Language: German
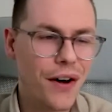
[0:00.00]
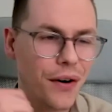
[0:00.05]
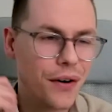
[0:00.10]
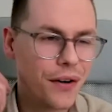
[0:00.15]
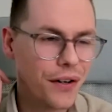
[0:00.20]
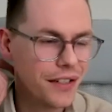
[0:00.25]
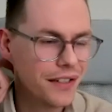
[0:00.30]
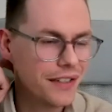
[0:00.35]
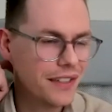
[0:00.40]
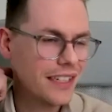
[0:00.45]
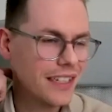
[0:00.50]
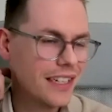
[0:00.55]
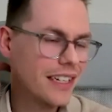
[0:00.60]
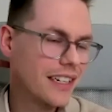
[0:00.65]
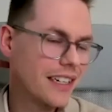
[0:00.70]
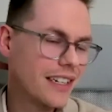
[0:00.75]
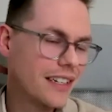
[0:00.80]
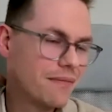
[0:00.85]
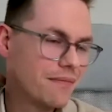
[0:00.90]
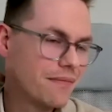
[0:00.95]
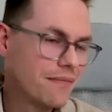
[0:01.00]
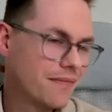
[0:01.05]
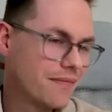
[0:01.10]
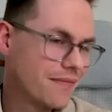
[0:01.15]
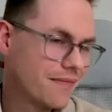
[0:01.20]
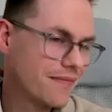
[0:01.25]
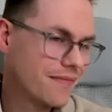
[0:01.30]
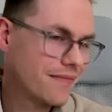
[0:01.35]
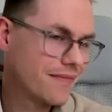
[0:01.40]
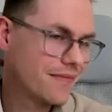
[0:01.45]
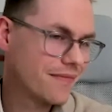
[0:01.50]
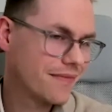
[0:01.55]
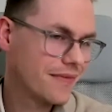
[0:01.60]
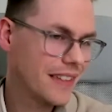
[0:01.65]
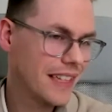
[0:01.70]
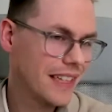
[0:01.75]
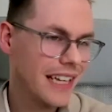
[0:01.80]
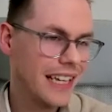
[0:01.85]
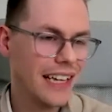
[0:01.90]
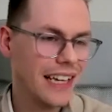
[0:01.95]
Und ähm,
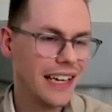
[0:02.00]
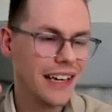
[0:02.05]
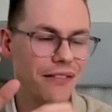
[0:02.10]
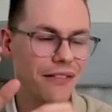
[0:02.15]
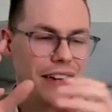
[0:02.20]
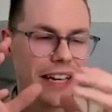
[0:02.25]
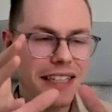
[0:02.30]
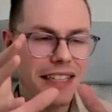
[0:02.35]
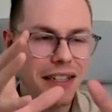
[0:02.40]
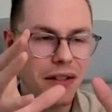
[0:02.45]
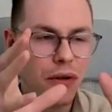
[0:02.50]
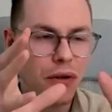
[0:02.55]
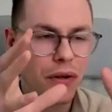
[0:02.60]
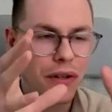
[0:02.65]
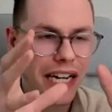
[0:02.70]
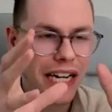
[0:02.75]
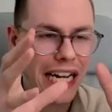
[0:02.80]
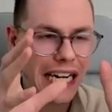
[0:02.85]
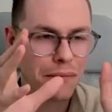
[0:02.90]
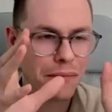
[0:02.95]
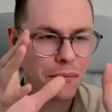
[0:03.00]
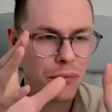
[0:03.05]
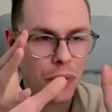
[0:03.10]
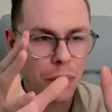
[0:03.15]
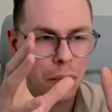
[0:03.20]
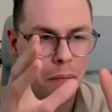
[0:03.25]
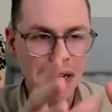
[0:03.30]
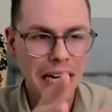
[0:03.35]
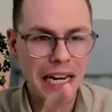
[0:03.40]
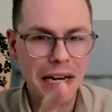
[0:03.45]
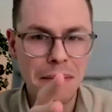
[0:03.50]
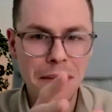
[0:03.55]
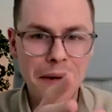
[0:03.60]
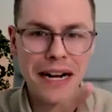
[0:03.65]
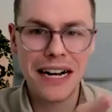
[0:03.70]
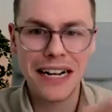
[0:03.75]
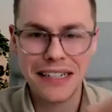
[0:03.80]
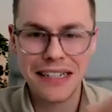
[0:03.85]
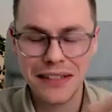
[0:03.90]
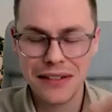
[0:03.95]
welche konkreten
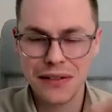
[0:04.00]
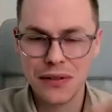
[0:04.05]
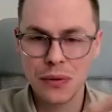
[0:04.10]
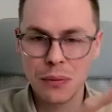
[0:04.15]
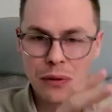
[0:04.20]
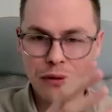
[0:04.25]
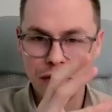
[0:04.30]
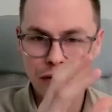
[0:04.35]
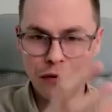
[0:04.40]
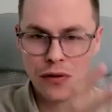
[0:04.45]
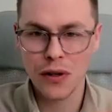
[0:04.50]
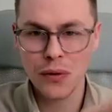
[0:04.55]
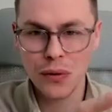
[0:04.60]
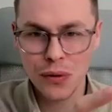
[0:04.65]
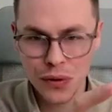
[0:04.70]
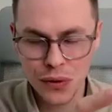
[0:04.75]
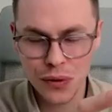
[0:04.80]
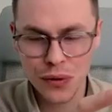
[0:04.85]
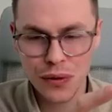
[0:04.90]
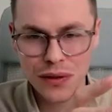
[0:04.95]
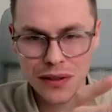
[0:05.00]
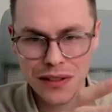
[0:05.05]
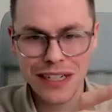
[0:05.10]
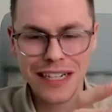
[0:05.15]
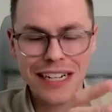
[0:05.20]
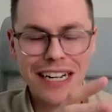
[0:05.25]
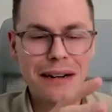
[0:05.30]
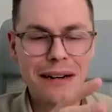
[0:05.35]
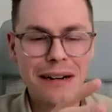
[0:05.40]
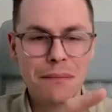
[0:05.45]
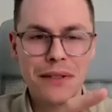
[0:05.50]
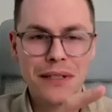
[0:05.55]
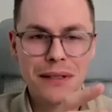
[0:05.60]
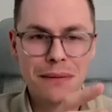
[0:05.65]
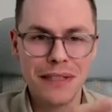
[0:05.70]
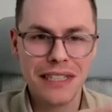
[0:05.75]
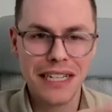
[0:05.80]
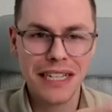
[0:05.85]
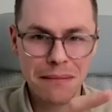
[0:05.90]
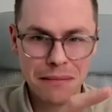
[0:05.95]
Probleme hattest du, bevor du zu uns gegangen bist
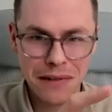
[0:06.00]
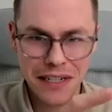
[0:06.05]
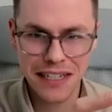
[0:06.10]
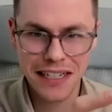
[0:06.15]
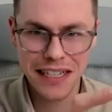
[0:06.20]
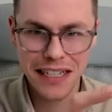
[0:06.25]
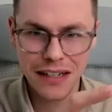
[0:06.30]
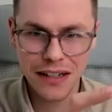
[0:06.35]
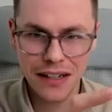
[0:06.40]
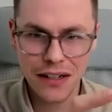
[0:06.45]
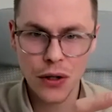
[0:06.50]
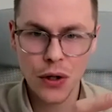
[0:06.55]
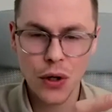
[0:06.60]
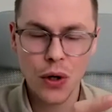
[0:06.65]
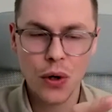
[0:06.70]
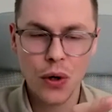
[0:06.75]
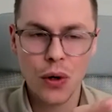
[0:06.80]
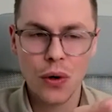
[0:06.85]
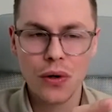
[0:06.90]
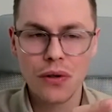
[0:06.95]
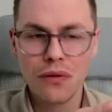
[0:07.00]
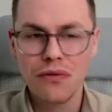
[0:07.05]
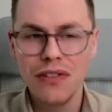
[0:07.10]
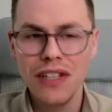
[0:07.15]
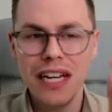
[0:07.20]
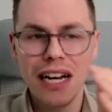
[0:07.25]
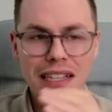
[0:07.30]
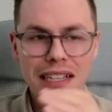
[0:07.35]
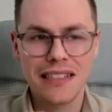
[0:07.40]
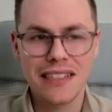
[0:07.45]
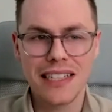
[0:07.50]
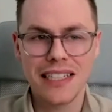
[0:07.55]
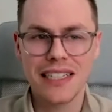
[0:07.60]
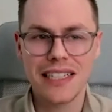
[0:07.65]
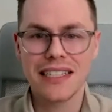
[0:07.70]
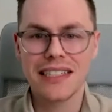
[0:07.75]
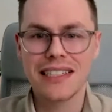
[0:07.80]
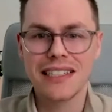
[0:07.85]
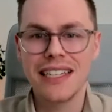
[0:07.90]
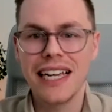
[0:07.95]
mit deinem Knie? Und wie hat sich
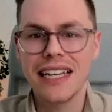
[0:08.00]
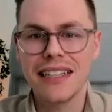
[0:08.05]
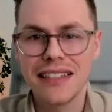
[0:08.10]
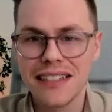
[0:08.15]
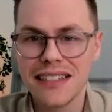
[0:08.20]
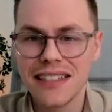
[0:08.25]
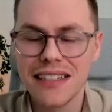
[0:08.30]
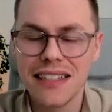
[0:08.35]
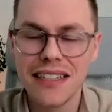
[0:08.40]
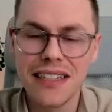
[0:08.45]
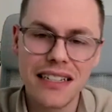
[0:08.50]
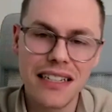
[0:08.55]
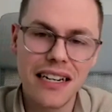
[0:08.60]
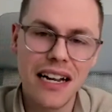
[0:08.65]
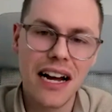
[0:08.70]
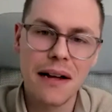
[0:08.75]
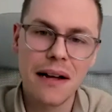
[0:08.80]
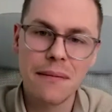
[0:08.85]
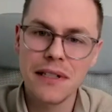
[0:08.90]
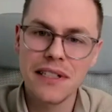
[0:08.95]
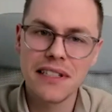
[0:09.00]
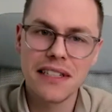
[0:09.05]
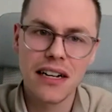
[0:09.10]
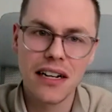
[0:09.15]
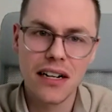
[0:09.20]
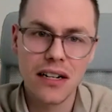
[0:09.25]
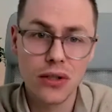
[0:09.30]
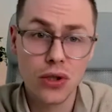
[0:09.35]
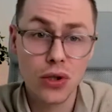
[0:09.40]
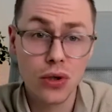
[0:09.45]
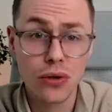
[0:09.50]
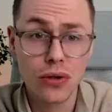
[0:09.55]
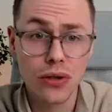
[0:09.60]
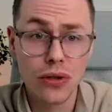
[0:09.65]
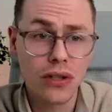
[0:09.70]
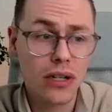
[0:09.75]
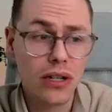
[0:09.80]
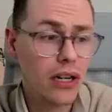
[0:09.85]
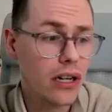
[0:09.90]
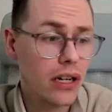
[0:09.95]
das jetzt innerhalb dieser
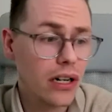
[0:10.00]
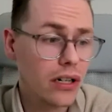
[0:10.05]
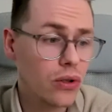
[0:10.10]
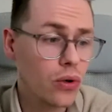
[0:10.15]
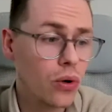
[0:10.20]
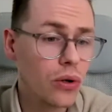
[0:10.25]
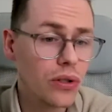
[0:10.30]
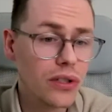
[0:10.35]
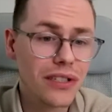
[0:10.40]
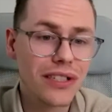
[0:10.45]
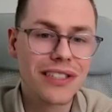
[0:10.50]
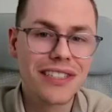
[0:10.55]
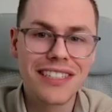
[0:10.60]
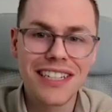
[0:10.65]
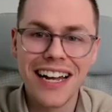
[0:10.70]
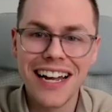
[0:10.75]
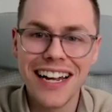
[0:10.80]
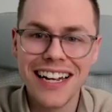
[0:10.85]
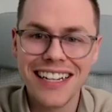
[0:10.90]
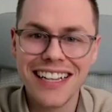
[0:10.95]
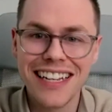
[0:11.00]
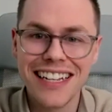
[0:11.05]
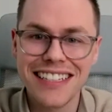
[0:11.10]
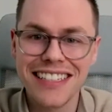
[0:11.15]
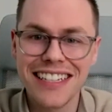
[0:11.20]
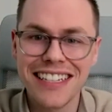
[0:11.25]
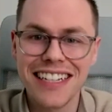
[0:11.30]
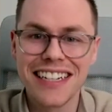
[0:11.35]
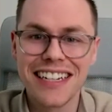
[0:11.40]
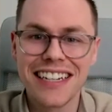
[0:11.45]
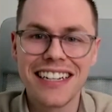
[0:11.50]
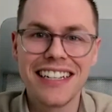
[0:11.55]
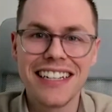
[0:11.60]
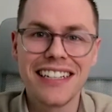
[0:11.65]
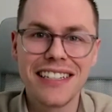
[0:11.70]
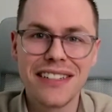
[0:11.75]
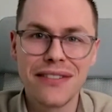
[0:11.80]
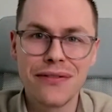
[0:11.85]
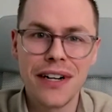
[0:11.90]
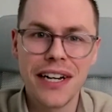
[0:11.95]
schon äh, kurzen Zeit letztendlich